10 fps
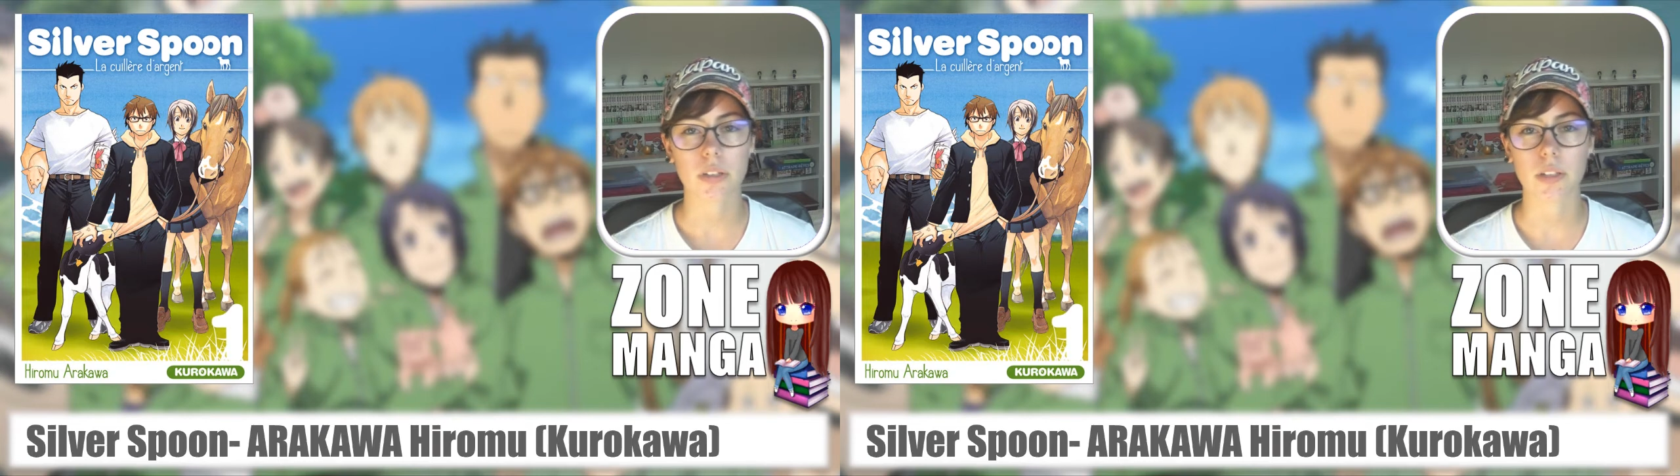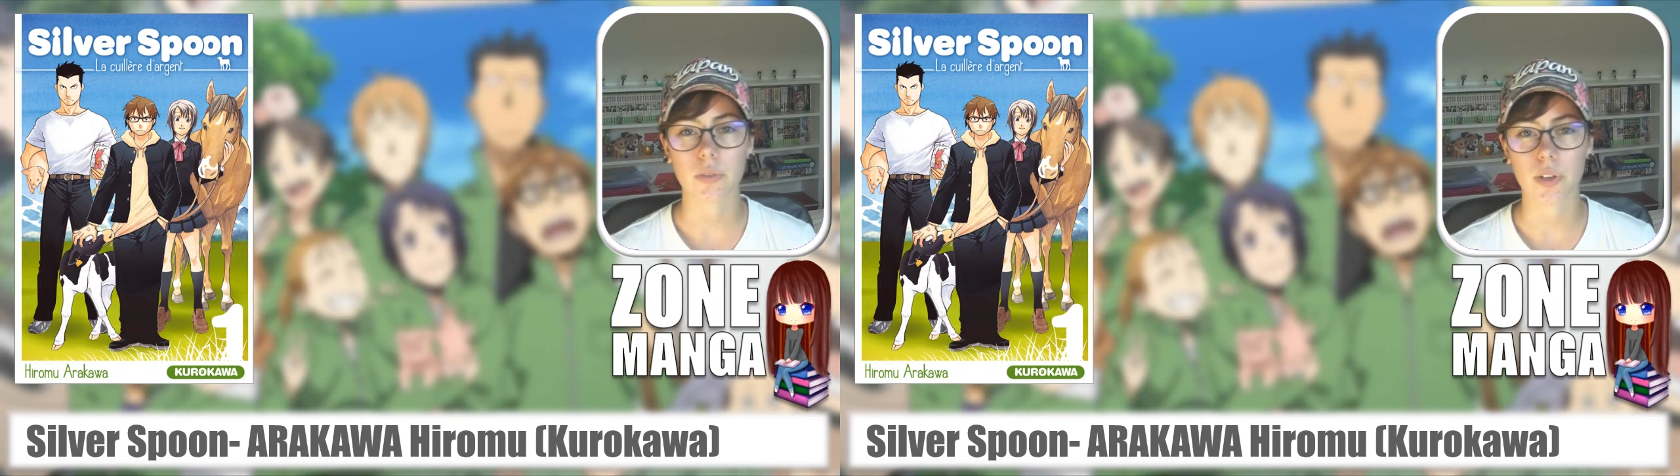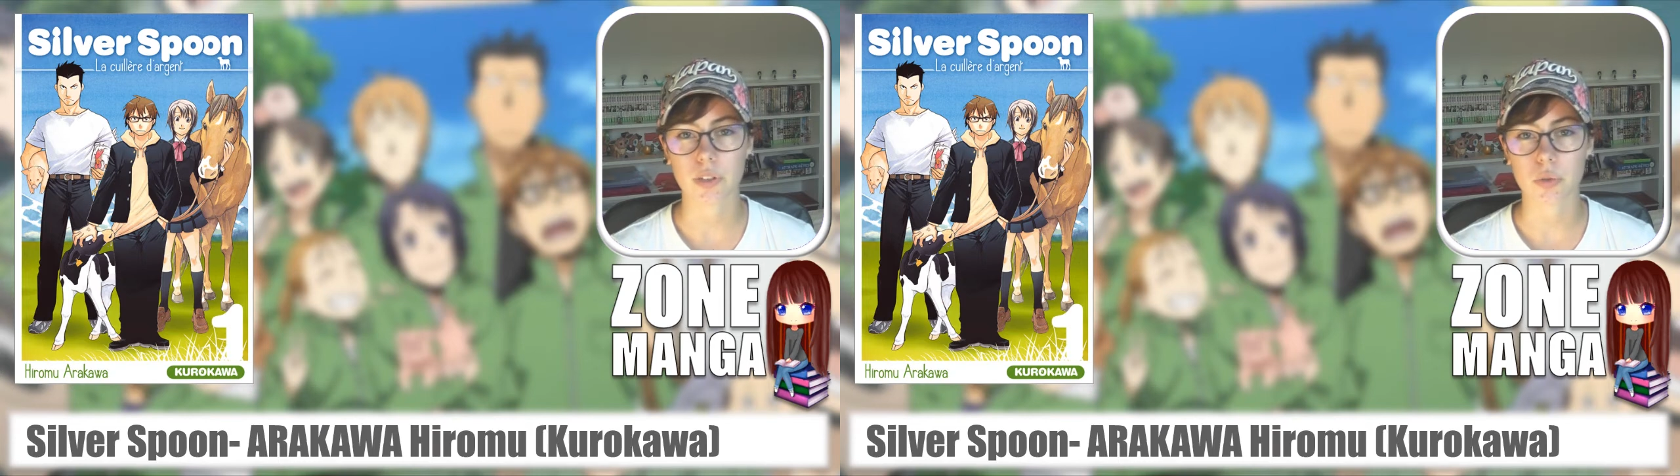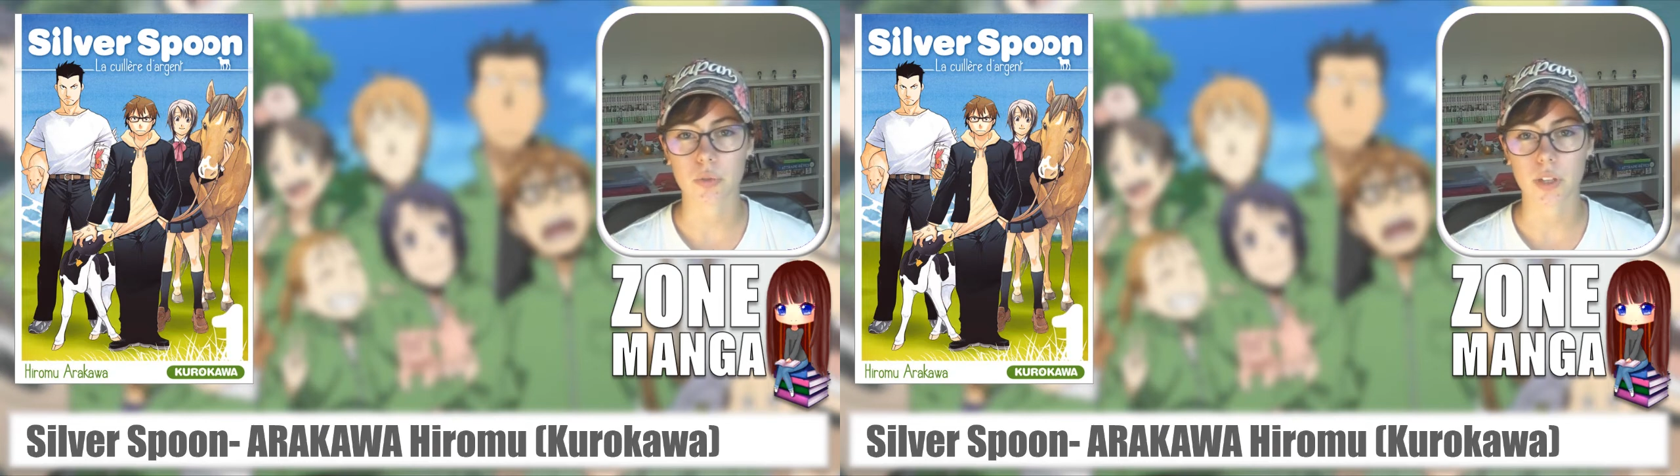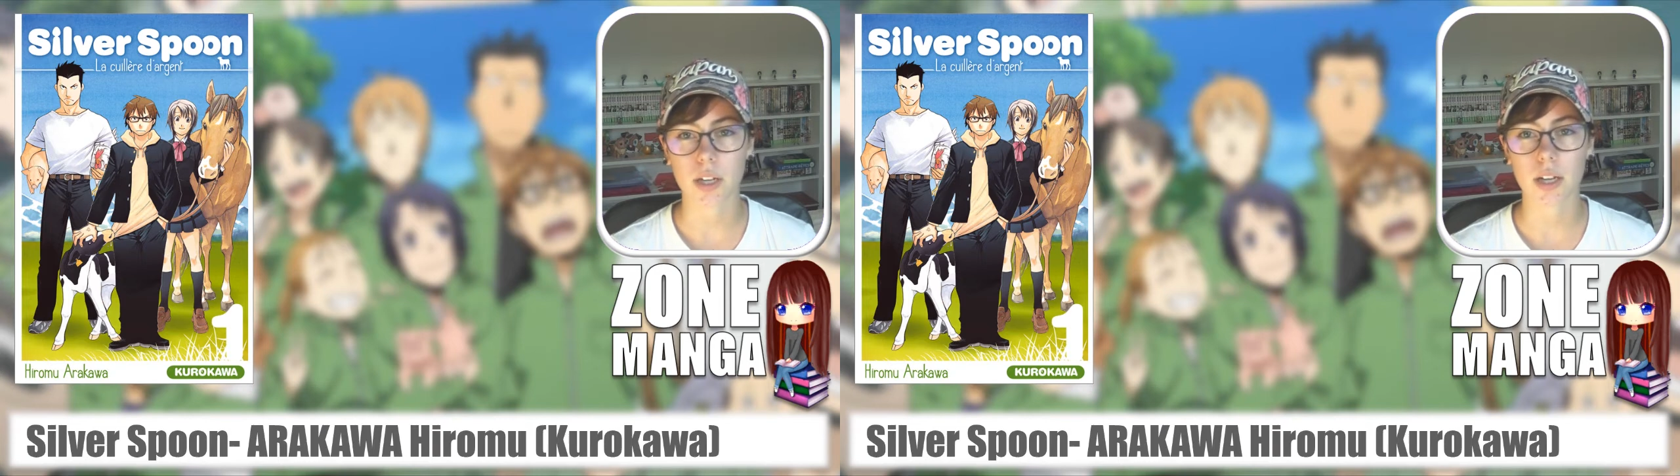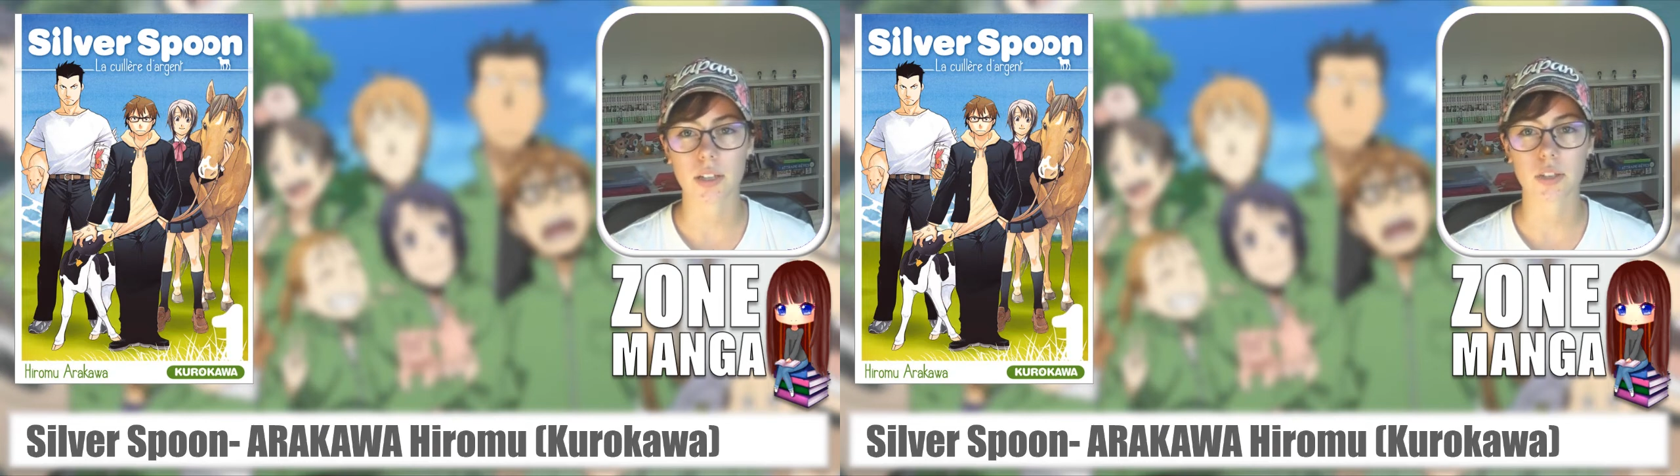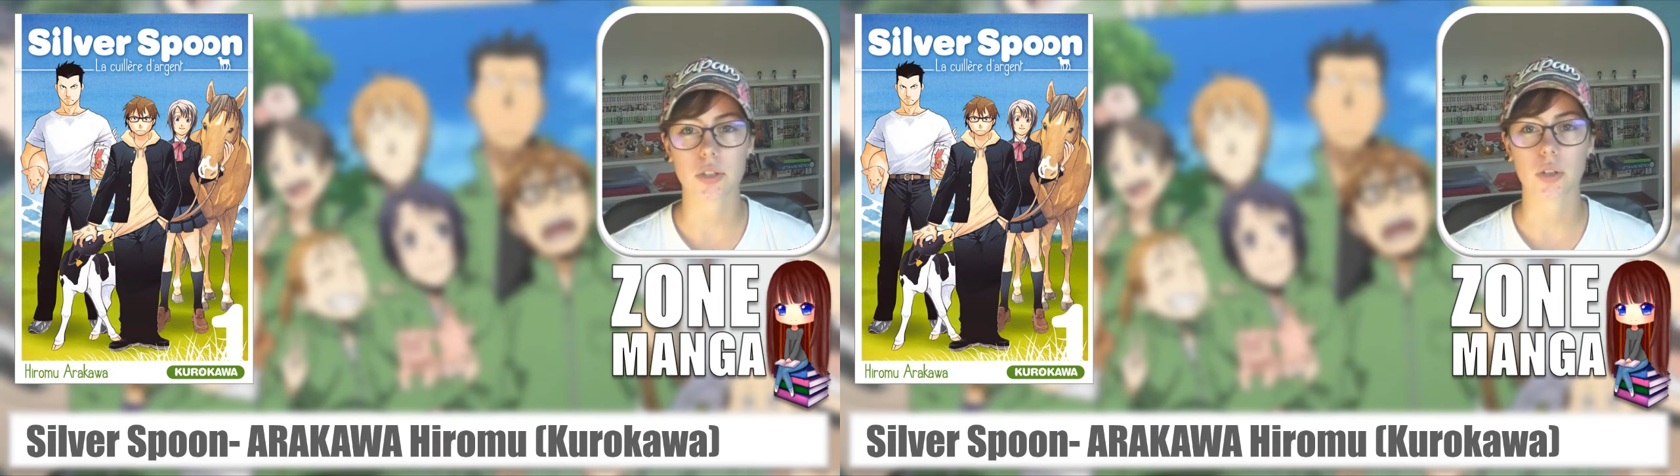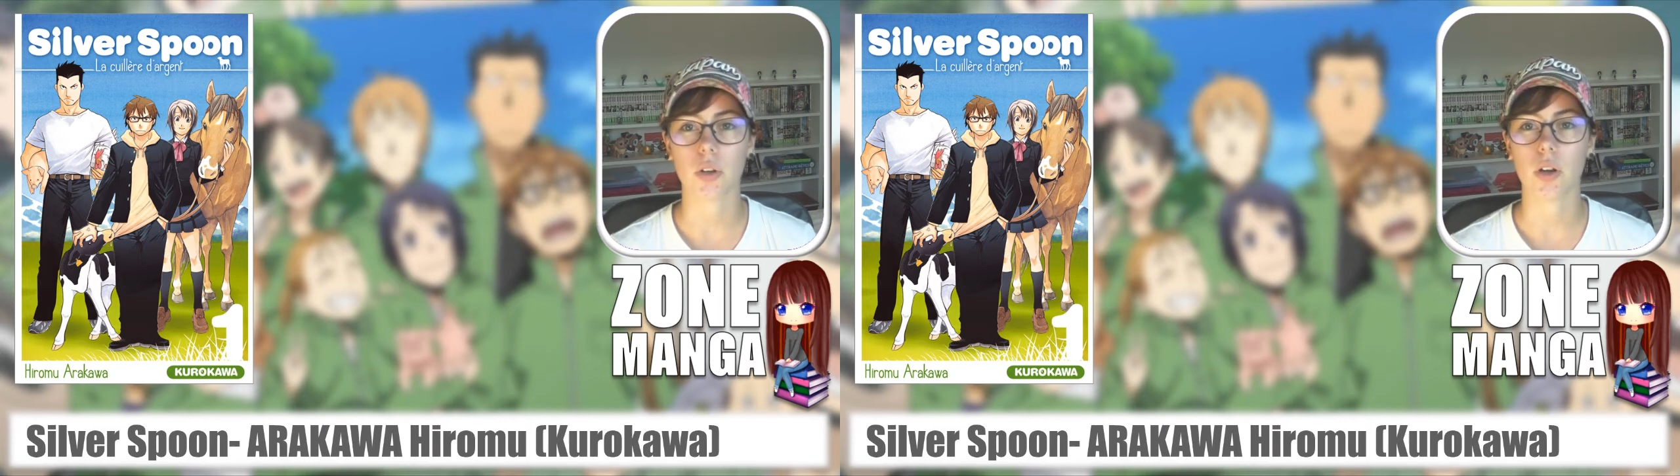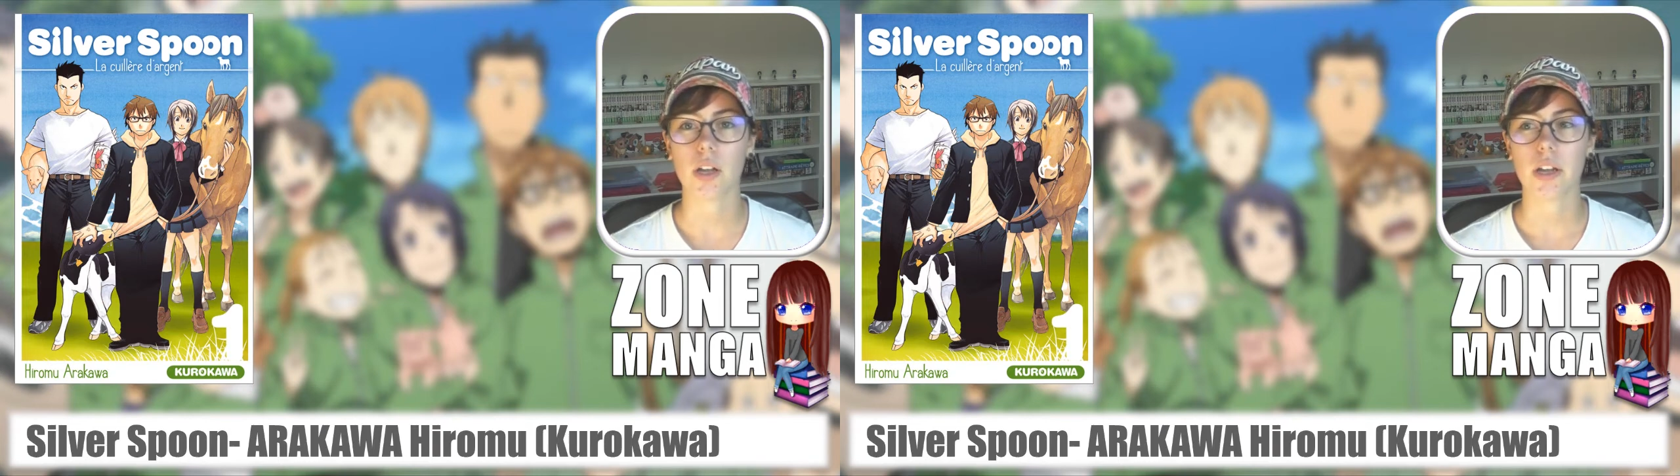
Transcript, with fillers: d'élevage de vaches, euh,